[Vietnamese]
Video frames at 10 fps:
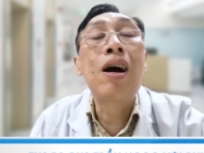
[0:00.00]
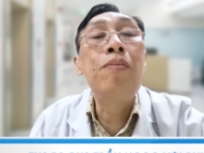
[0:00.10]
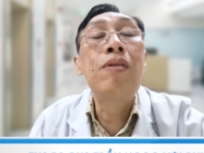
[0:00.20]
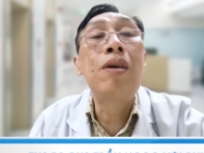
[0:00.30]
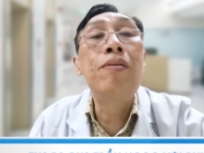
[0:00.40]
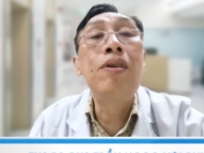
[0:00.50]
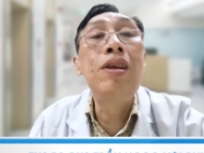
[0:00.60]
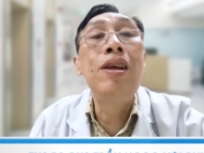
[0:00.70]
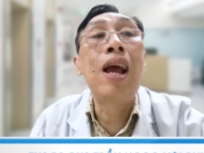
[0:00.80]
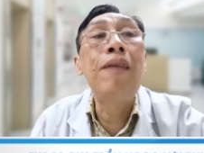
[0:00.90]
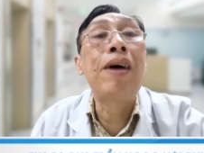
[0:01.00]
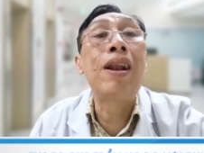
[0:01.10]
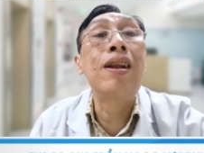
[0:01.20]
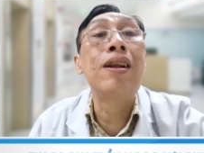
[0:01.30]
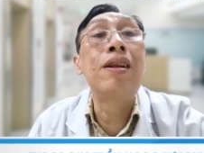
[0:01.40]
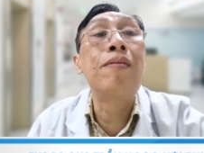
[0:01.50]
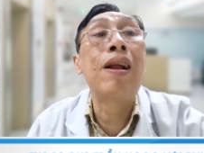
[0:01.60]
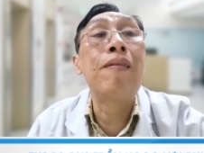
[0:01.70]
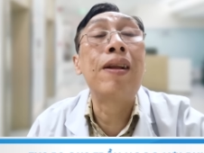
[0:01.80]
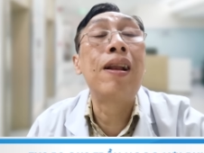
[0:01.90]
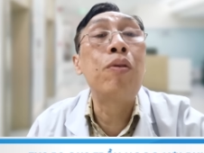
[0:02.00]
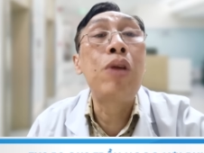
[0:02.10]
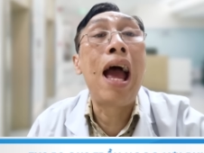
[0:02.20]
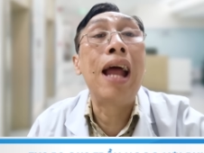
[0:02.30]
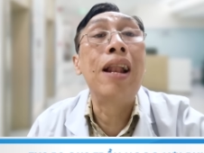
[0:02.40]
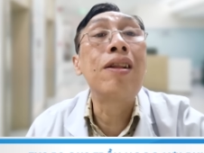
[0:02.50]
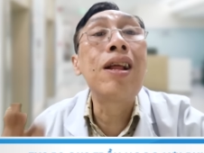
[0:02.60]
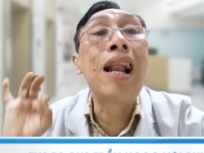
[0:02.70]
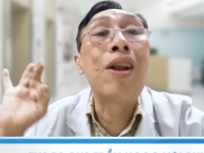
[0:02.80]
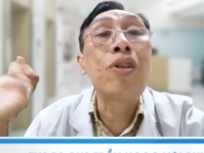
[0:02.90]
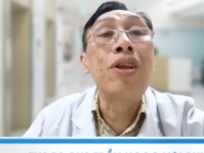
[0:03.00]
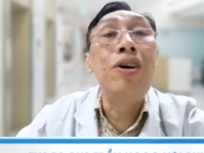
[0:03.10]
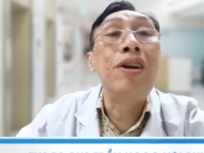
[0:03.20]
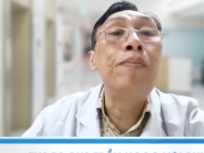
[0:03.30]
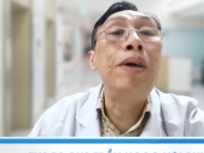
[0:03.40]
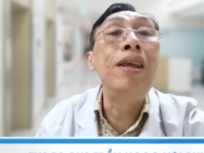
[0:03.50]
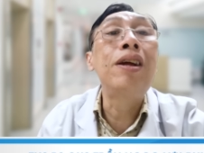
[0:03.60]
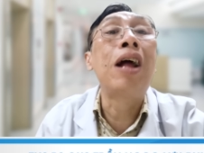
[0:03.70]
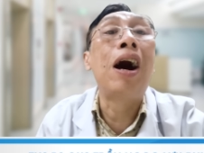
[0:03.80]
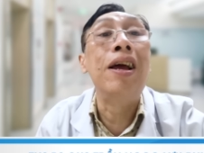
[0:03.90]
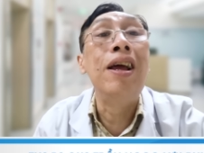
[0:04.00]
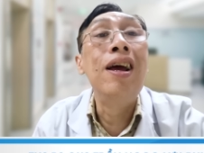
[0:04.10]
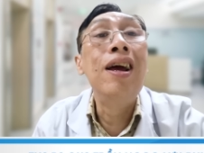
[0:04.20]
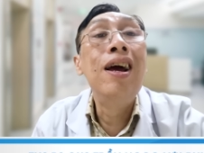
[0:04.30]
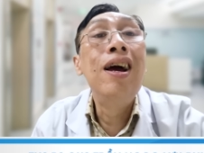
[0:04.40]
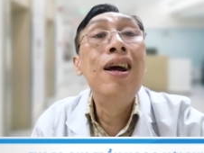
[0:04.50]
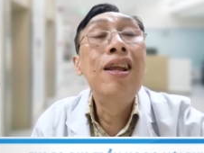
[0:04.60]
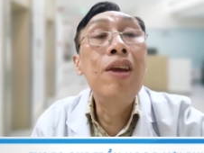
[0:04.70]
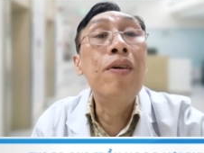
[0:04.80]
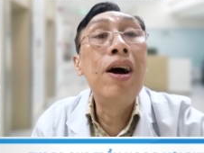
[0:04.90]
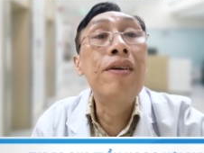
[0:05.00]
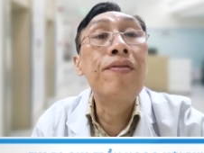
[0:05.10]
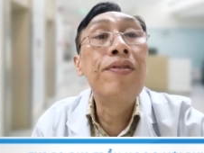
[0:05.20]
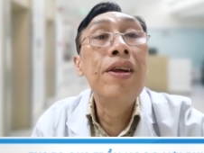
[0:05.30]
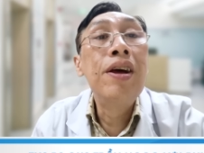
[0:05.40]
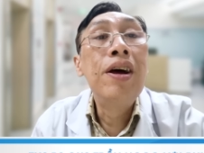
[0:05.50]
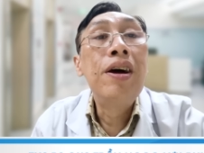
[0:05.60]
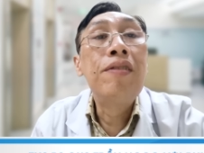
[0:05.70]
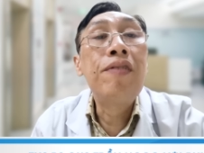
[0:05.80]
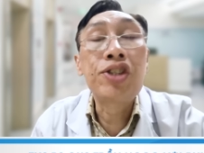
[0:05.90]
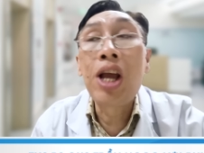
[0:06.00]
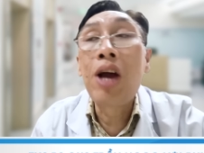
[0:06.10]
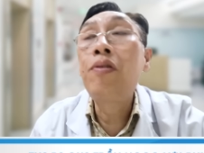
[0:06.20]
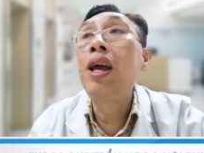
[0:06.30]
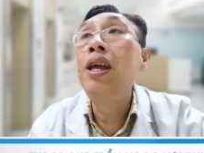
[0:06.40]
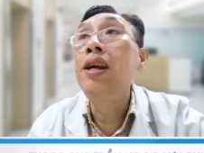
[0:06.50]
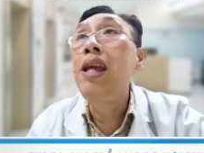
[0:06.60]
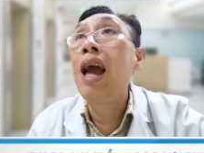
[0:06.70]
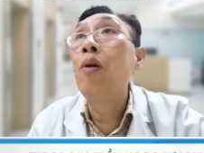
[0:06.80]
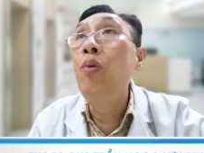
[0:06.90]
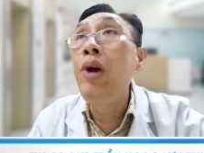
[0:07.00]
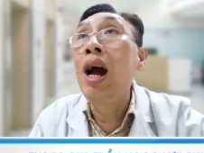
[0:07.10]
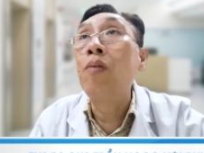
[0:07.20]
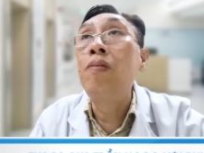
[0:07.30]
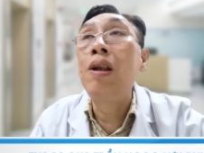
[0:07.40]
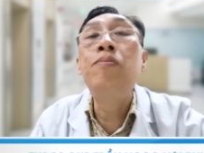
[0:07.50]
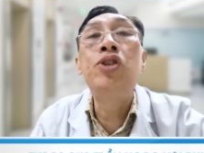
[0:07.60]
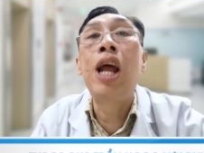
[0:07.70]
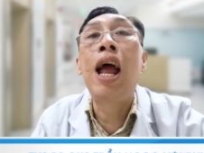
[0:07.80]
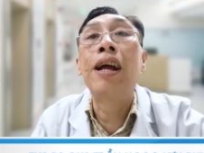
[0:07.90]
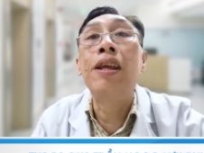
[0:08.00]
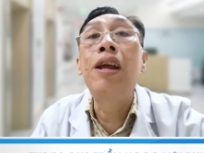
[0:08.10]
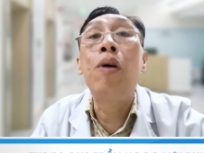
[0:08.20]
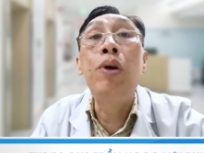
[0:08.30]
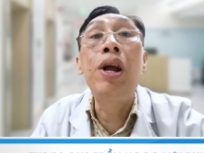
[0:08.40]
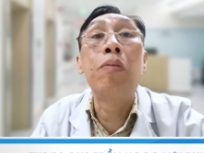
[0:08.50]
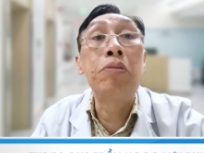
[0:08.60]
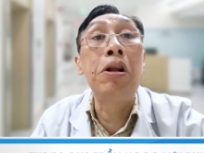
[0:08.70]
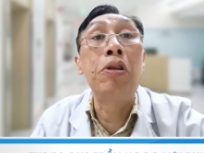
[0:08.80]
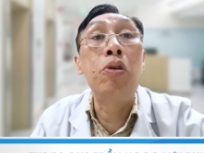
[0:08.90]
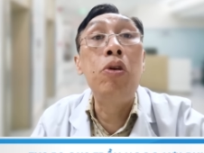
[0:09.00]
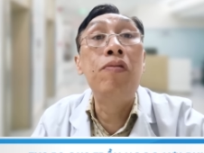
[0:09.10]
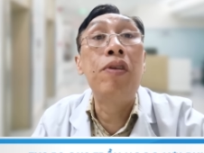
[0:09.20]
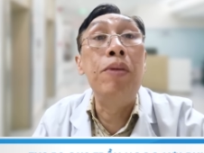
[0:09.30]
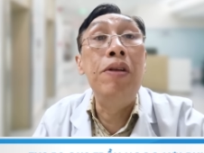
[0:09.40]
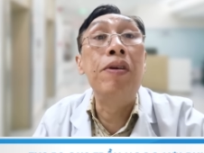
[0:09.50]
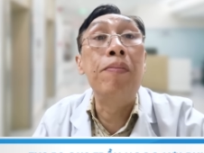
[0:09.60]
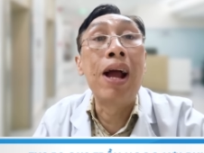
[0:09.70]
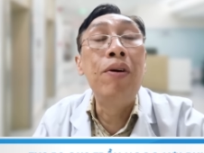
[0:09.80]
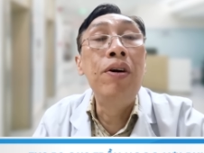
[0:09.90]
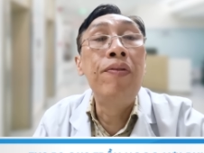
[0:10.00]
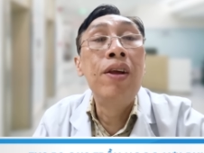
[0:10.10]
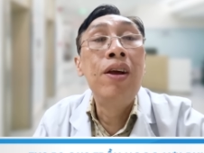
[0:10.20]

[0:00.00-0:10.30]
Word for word: không không có gì ấy và và, và lâu dài tức là nó thường là bị nhất thời nhiều hơn yeah. Dạ. và sau này những nhà huyết học lâm sàng những nhà huyết học tức là chuyên về bệnh về máu